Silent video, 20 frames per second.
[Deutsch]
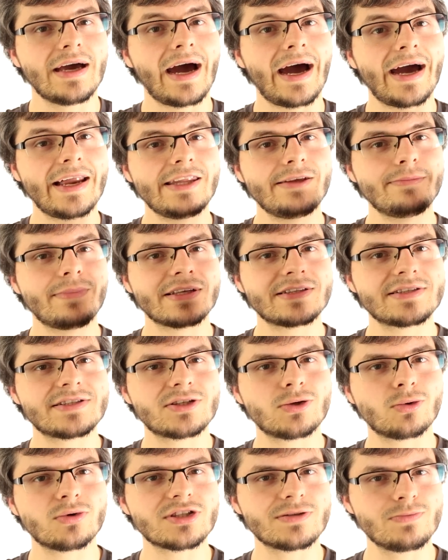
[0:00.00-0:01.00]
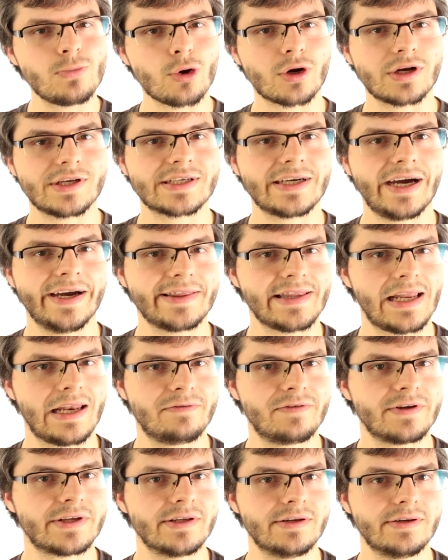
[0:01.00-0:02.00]
Animationsmöglichkeiten
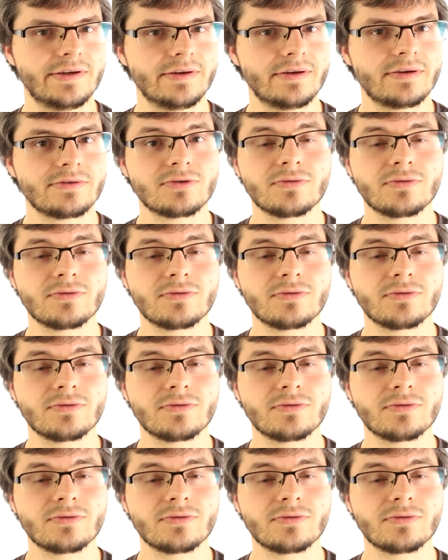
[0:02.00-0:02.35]
entwickeln,